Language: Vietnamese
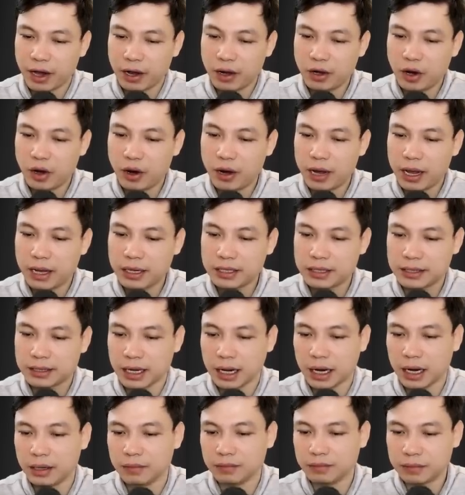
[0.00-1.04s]
Uy áp
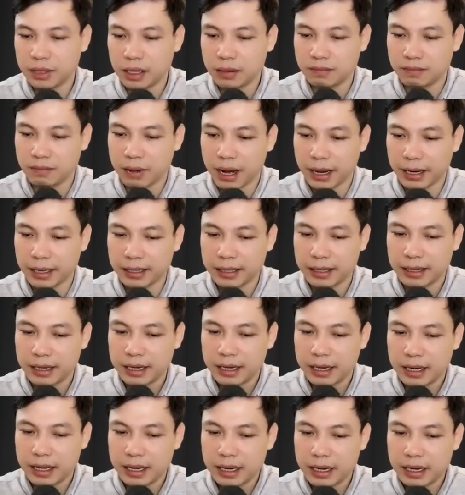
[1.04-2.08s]
từ hơi thở này
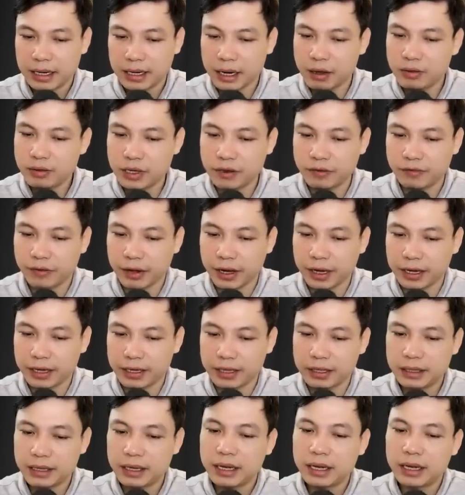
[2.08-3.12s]
khiến cho tất cả bà
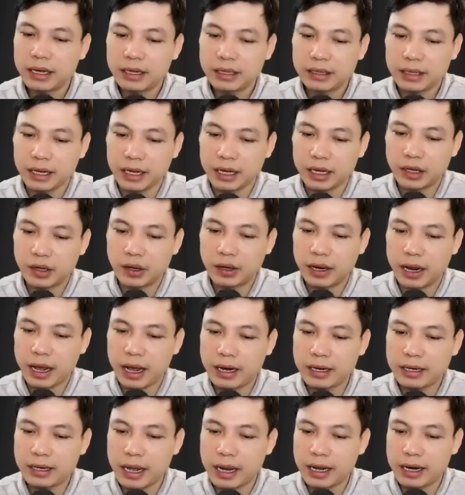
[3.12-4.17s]
con dân làng đang
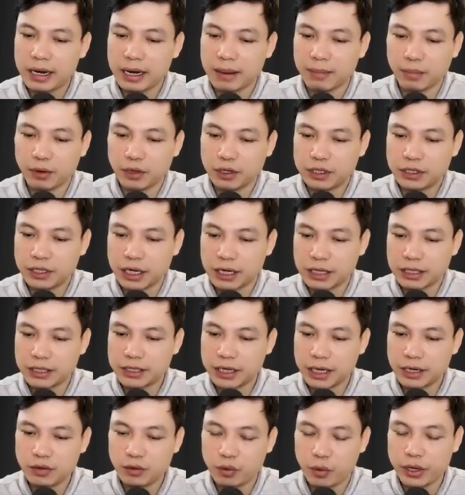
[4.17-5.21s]
đứng ngoài sân
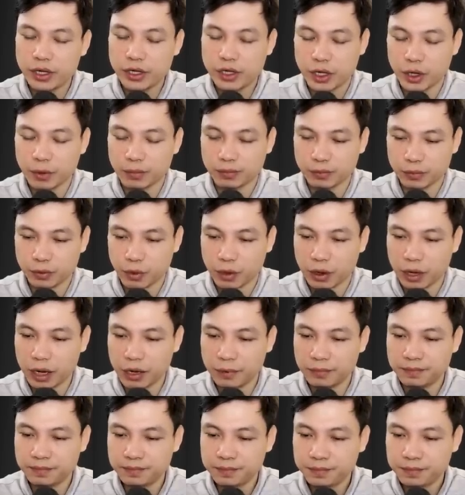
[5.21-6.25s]
bất giác quỳ sụp
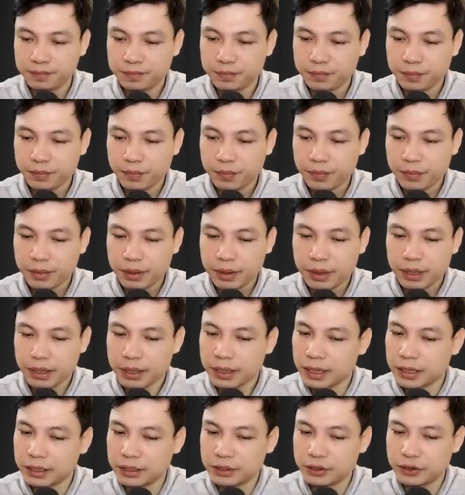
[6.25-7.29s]
xuống, muốn khấu
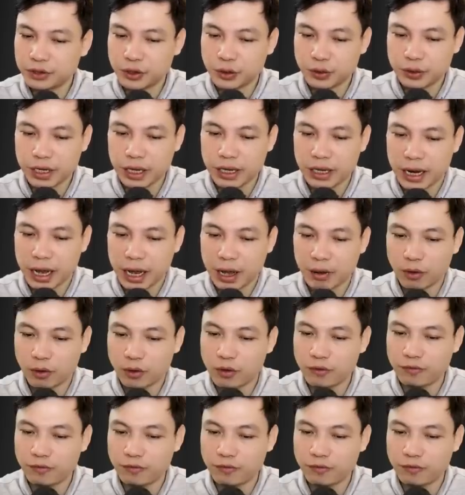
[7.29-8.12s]
đầu lễ bái.